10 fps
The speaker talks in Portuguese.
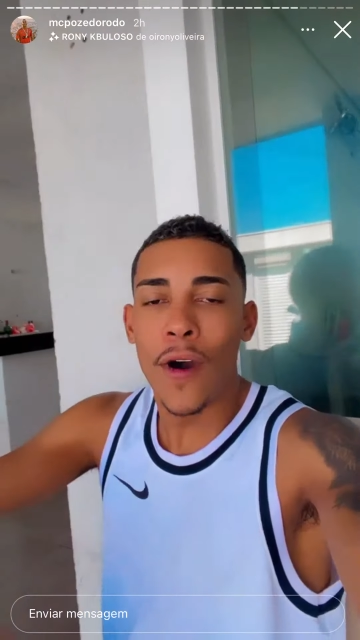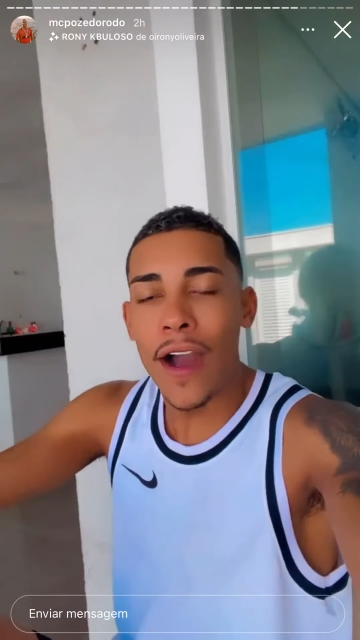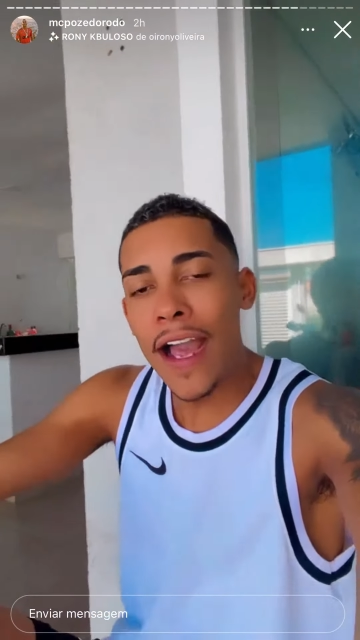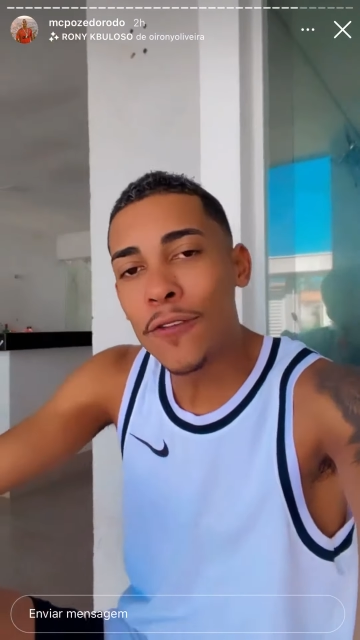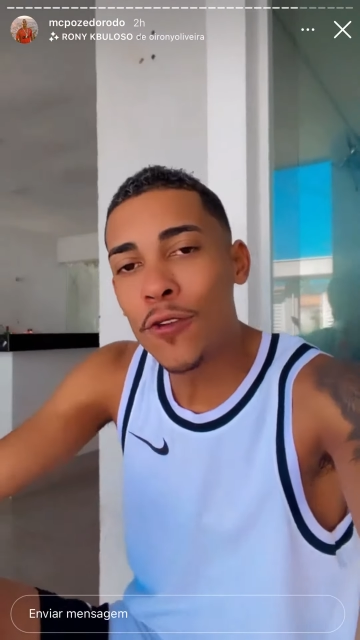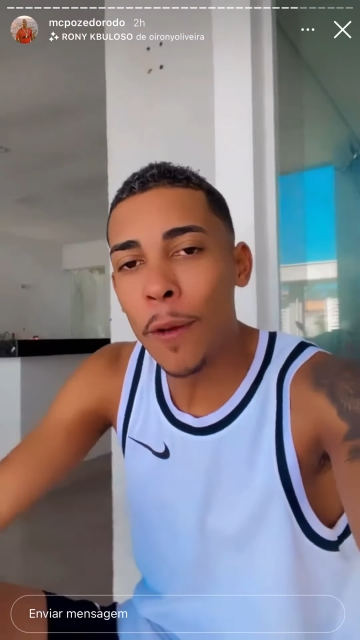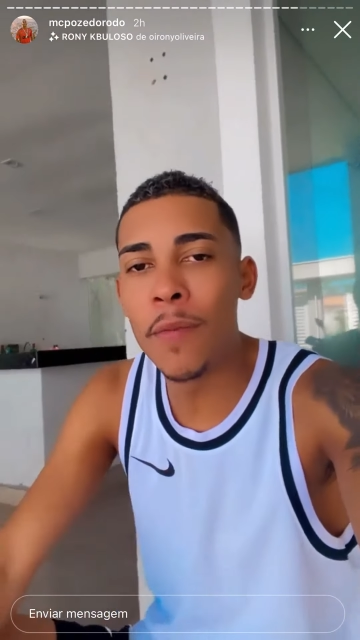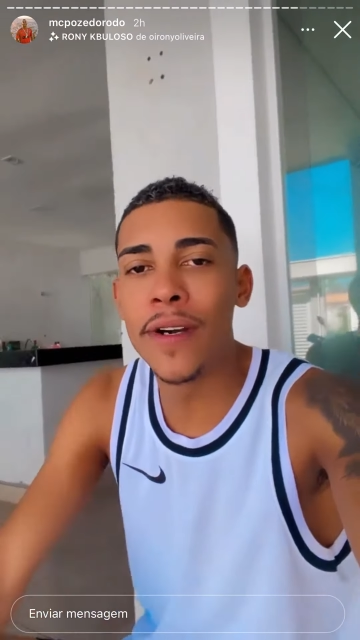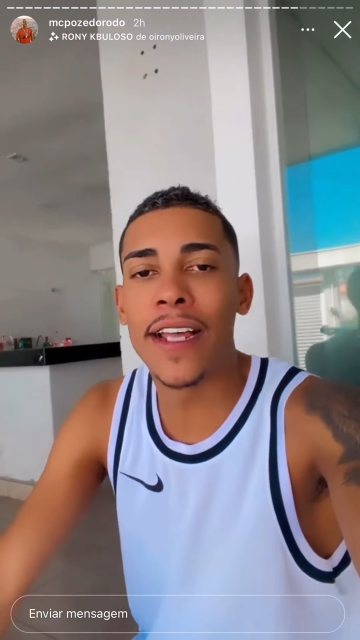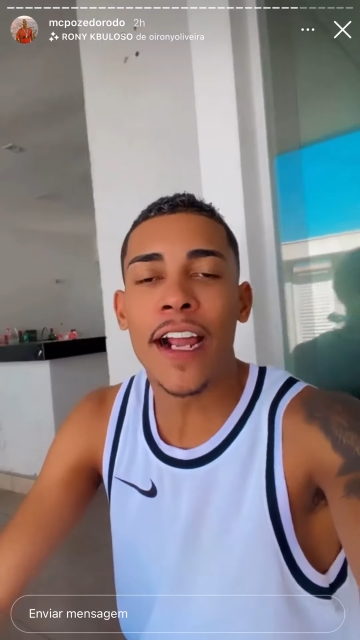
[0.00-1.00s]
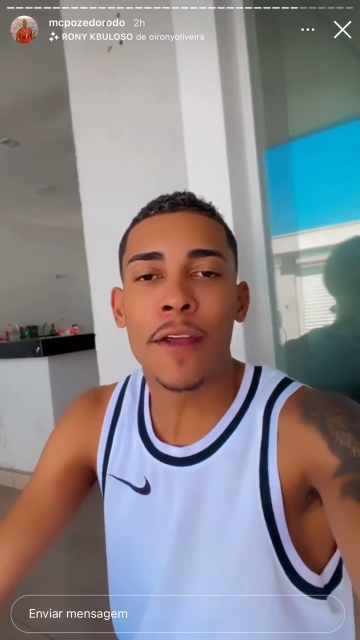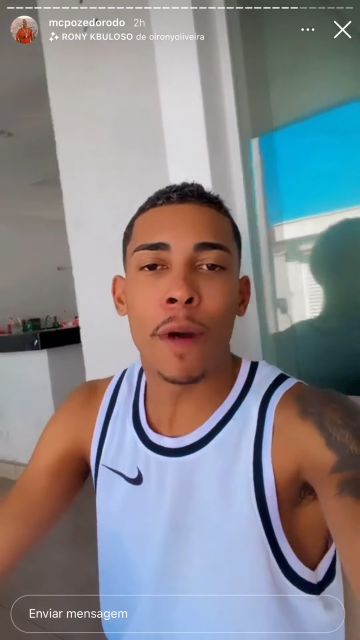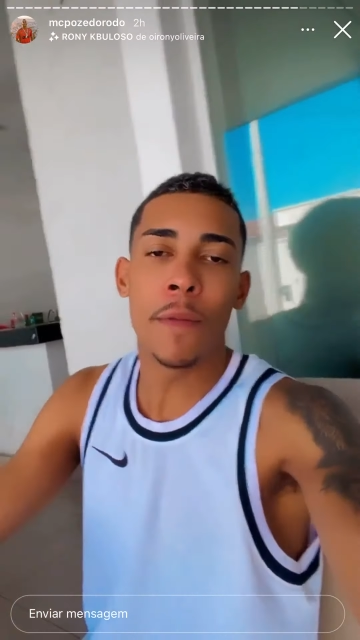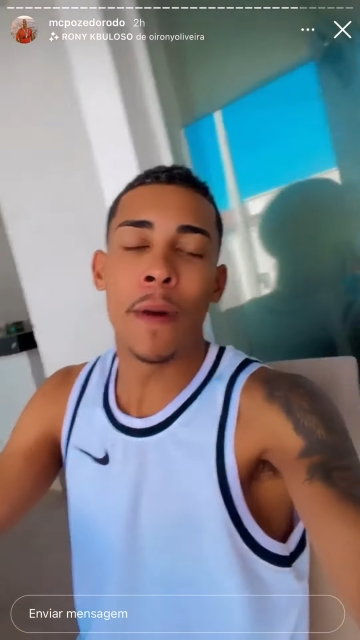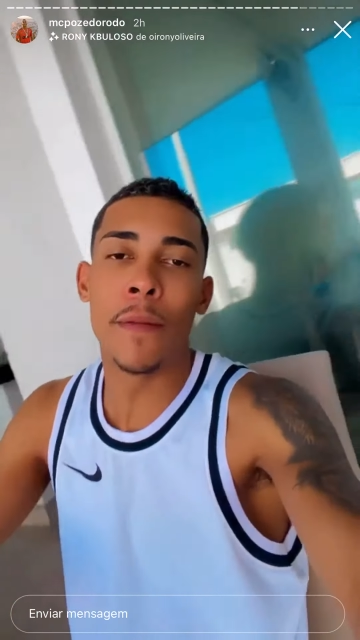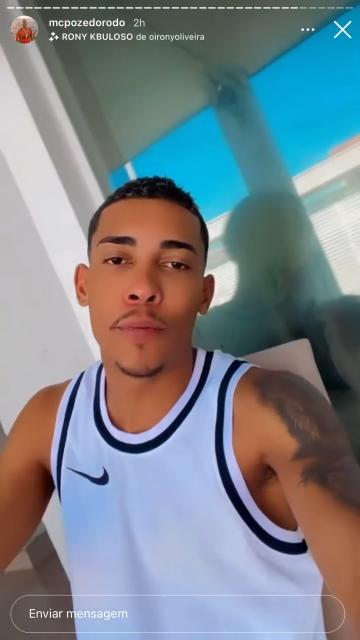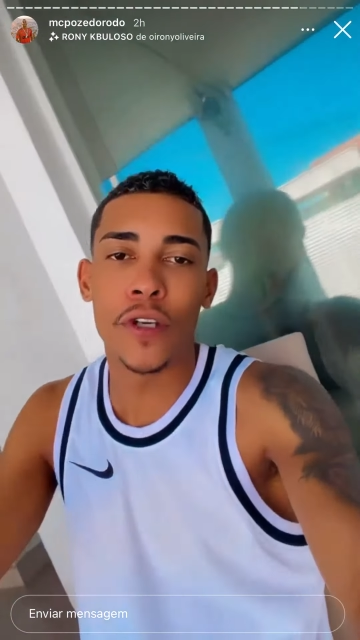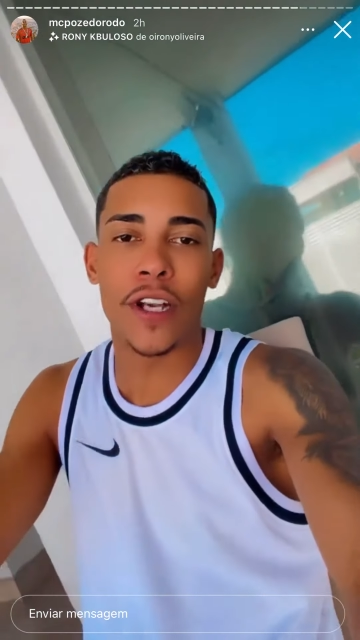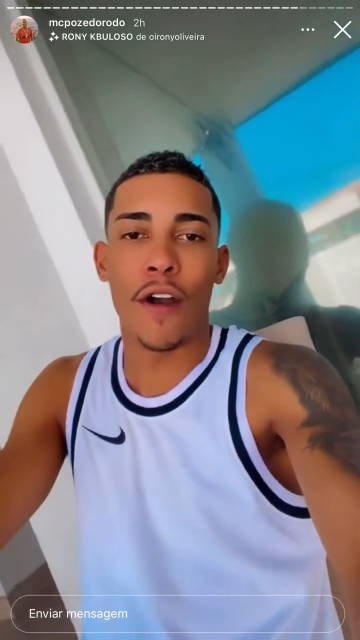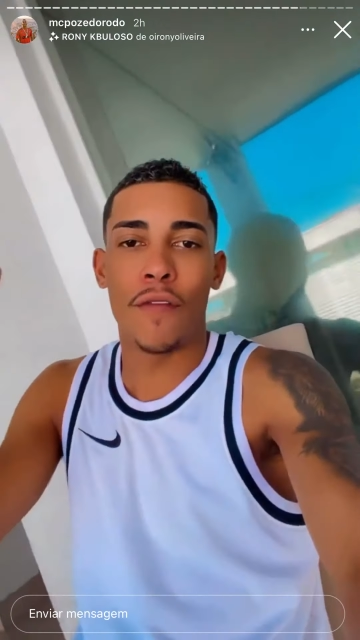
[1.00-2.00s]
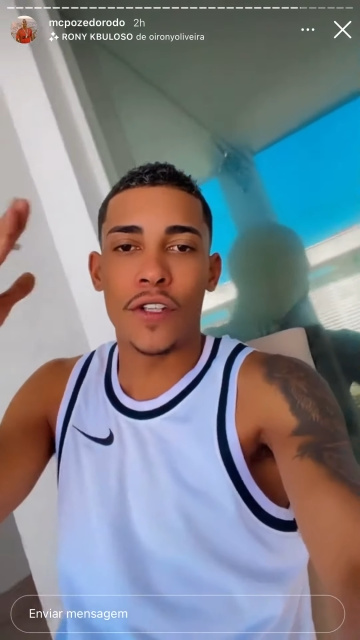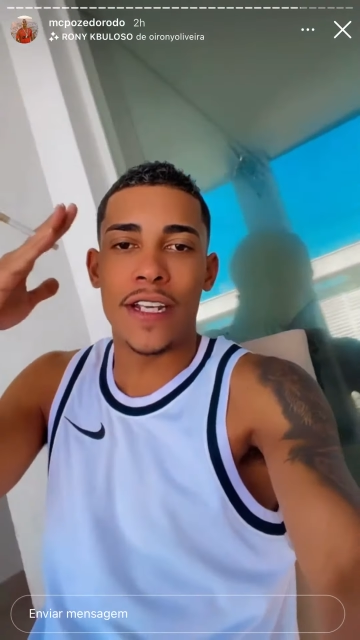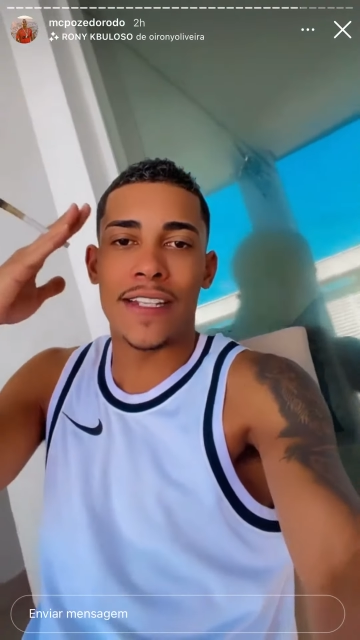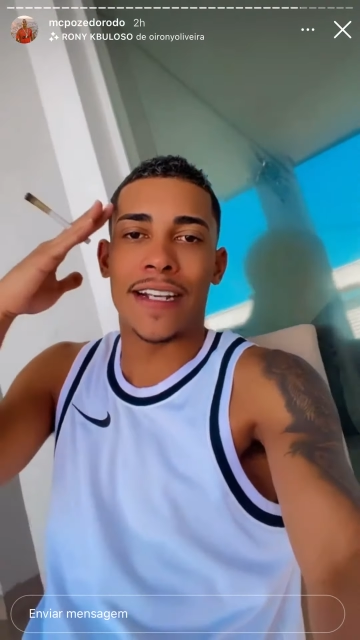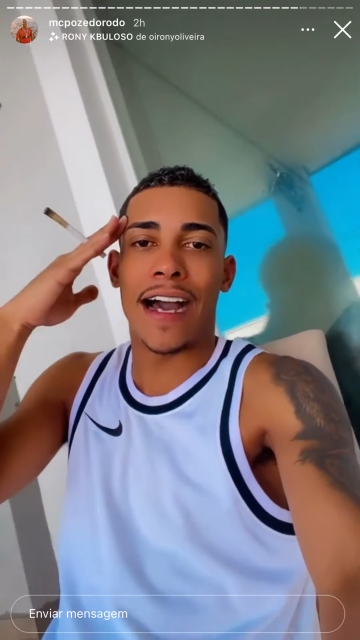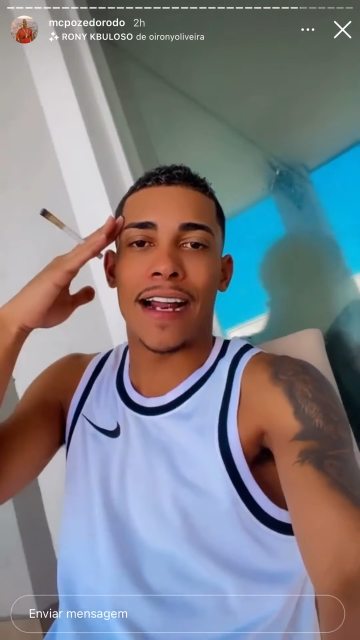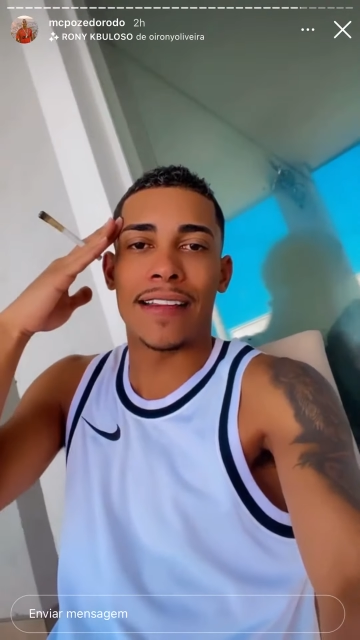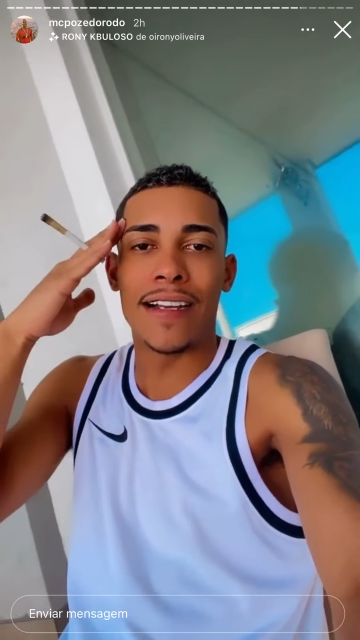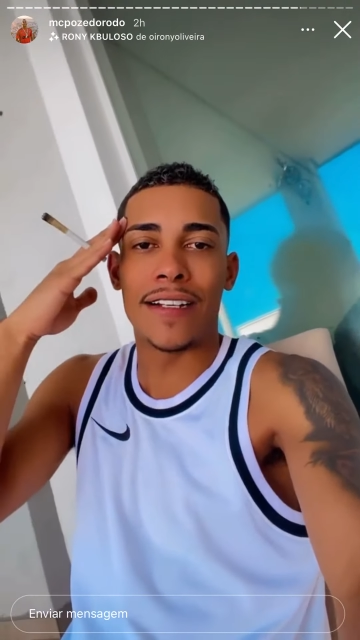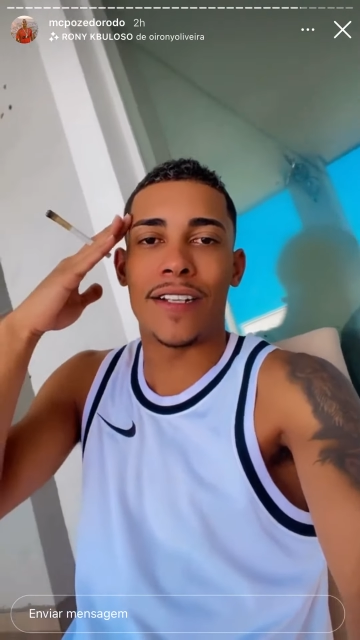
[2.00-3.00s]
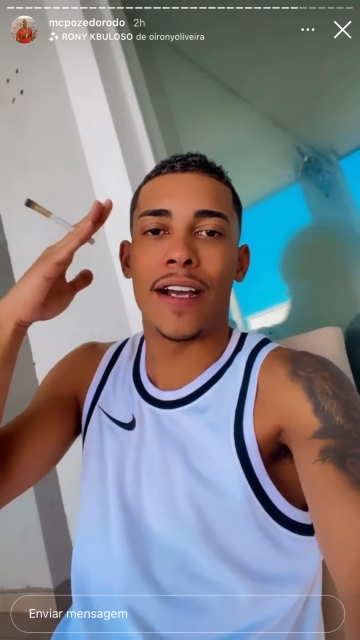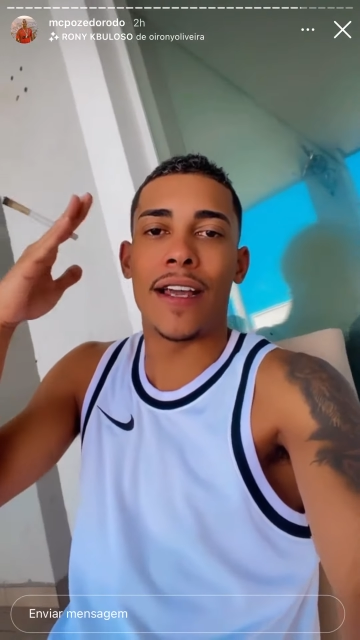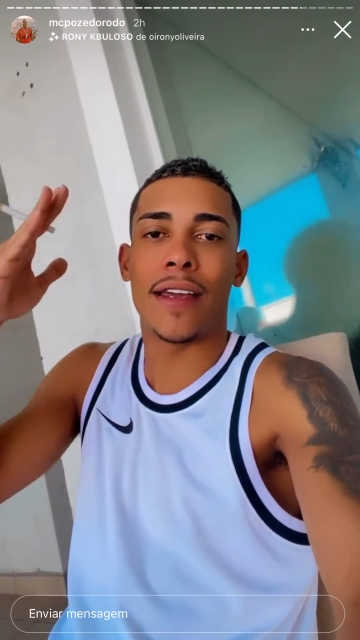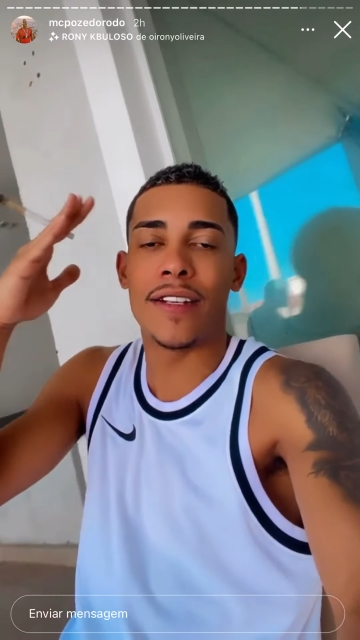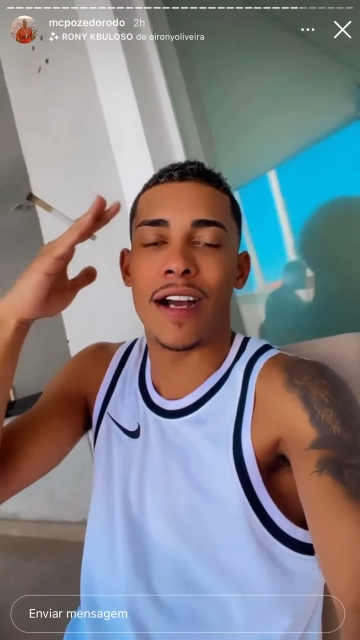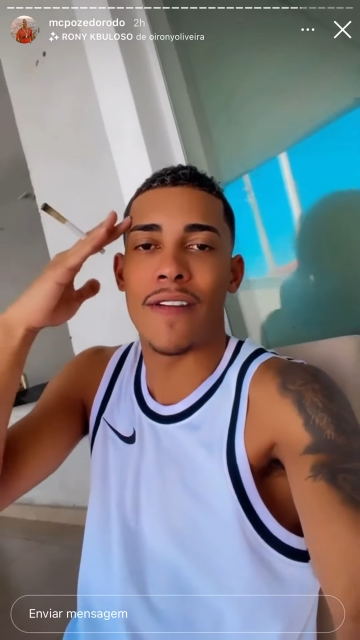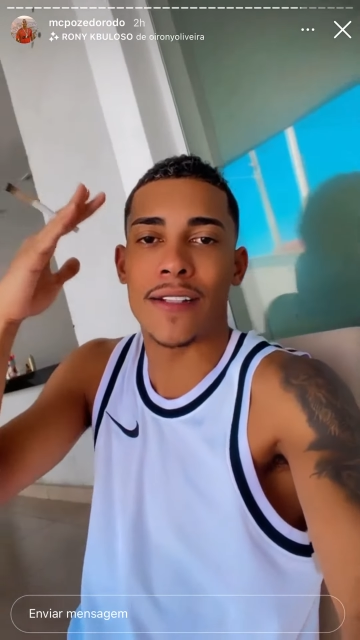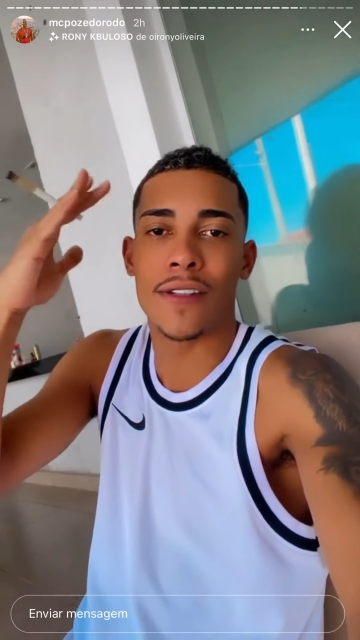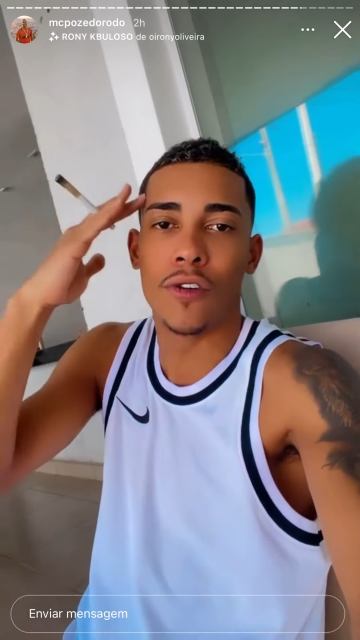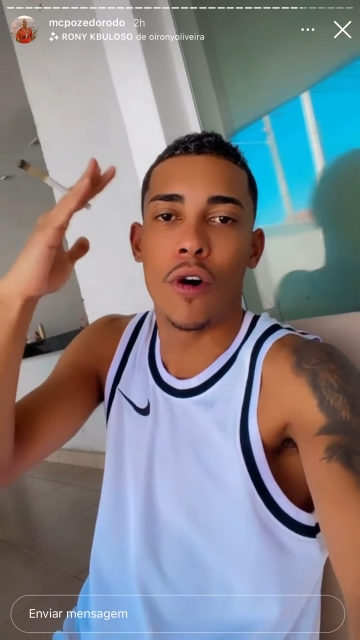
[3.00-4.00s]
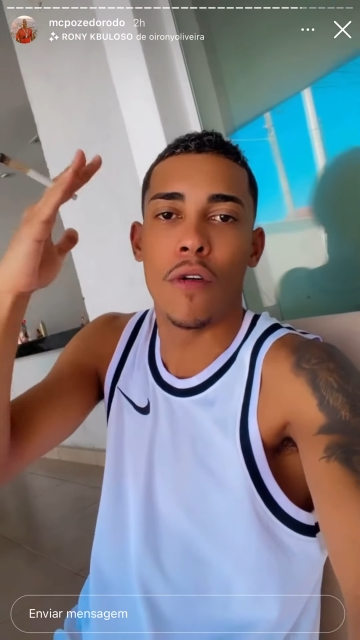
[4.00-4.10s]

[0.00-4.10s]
É, tropa, mandaram aqui pra mim pra me puxar o vídeo desse cara da antiga aí que ele já vacilou,